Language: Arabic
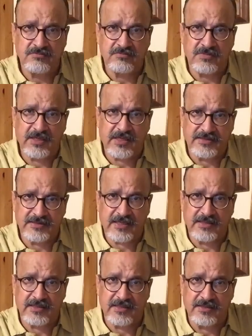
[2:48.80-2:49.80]
اللي كانت
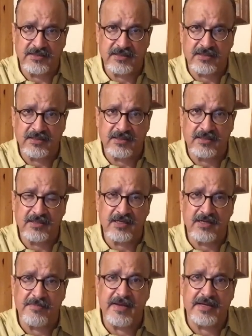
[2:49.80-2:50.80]
قضى لي ديك
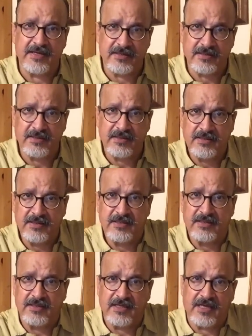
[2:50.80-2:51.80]
المنع
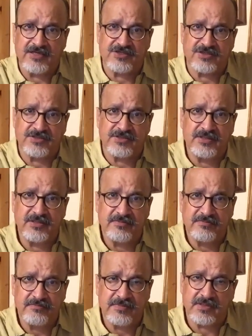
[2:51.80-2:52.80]
ديال 10 سنين
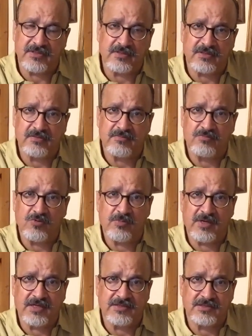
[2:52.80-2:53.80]
من
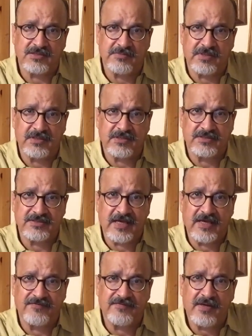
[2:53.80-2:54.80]
ممارسه مهنه
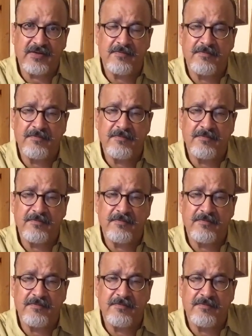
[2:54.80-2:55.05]
الصحافه